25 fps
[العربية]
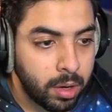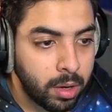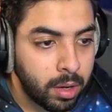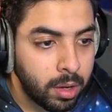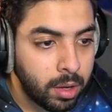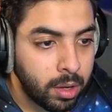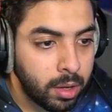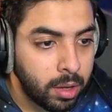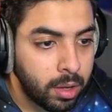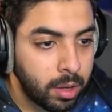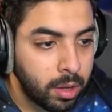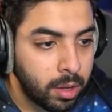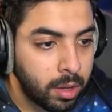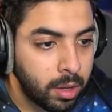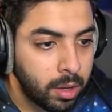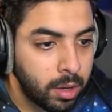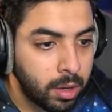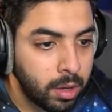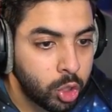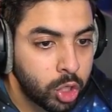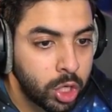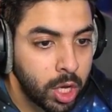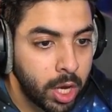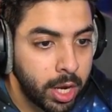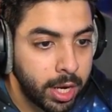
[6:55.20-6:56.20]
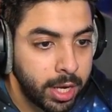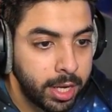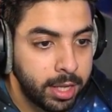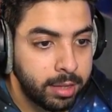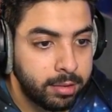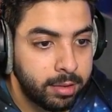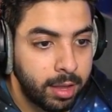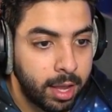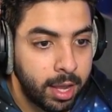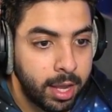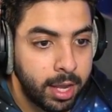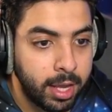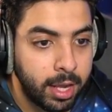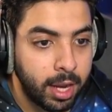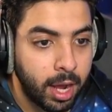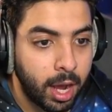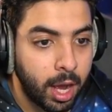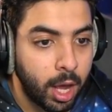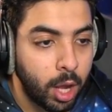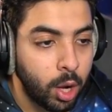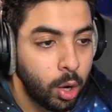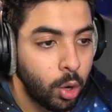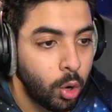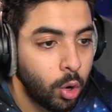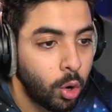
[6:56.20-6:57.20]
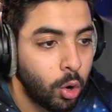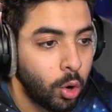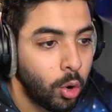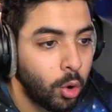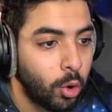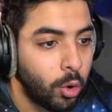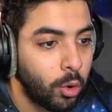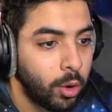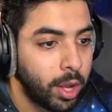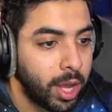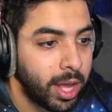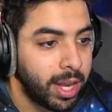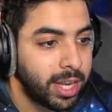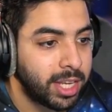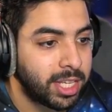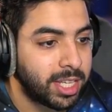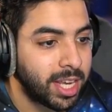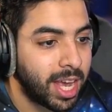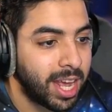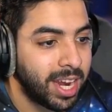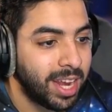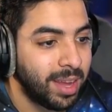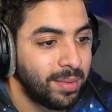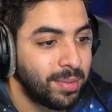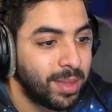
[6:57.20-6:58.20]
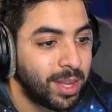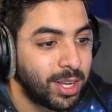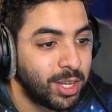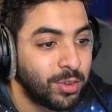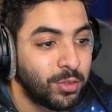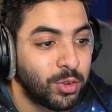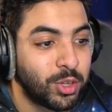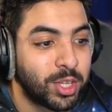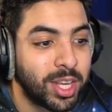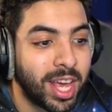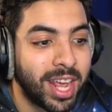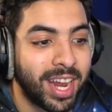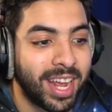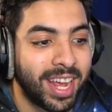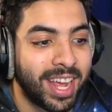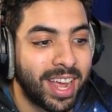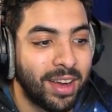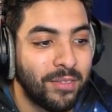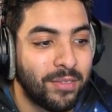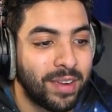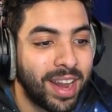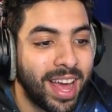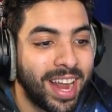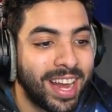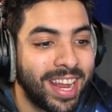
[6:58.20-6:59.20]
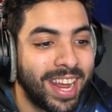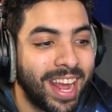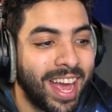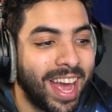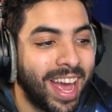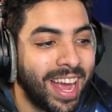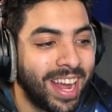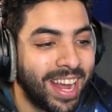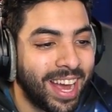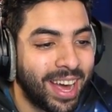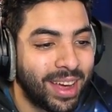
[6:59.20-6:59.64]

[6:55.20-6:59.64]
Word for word: ليل الشارع ينتهي هنا الو يعني الشارع عنده شوف الشارع كيف لا نهائي